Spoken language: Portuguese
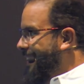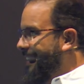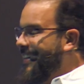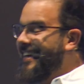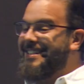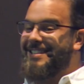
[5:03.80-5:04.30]

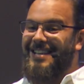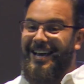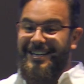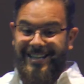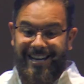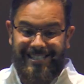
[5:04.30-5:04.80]
e ele diz: a
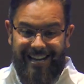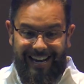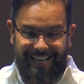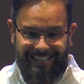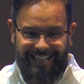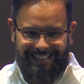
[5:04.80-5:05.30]
gente
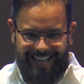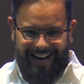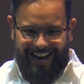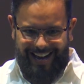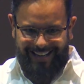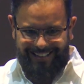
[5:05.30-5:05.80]
ainda está
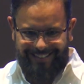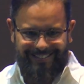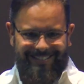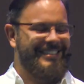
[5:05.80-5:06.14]
caindo.